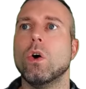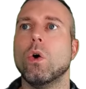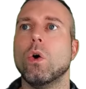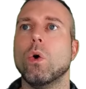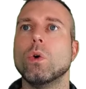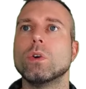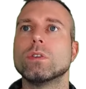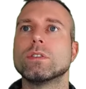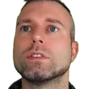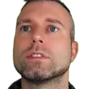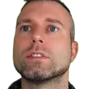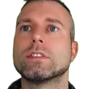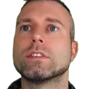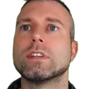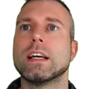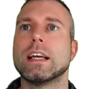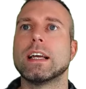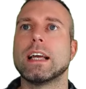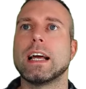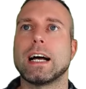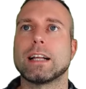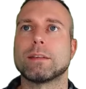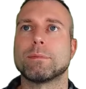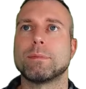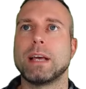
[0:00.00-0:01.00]
Und
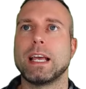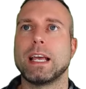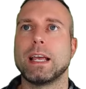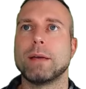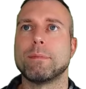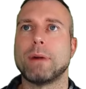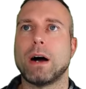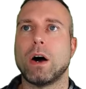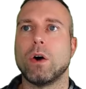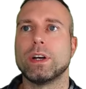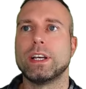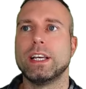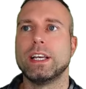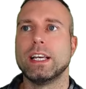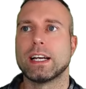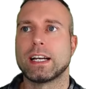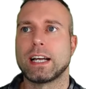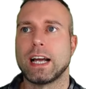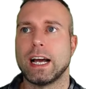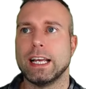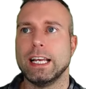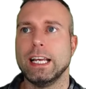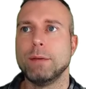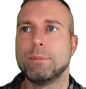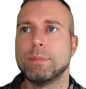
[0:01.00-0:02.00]
er hat mir eben auch hier
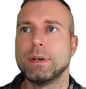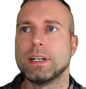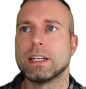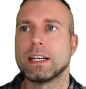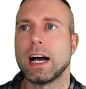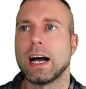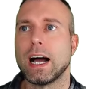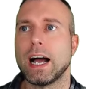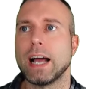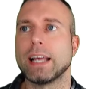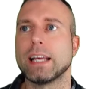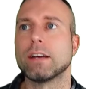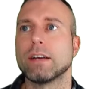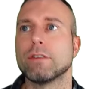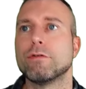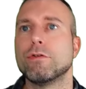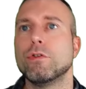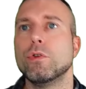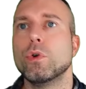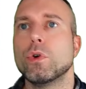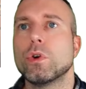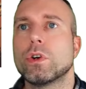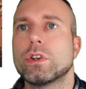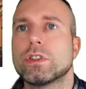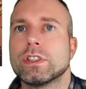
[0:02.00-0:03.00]
KI-Bilder
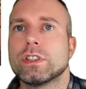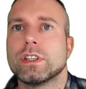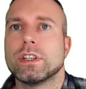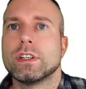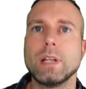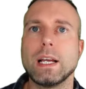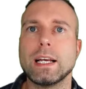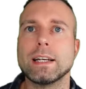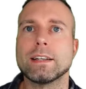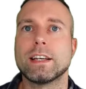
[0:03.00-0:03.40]
eingefügt.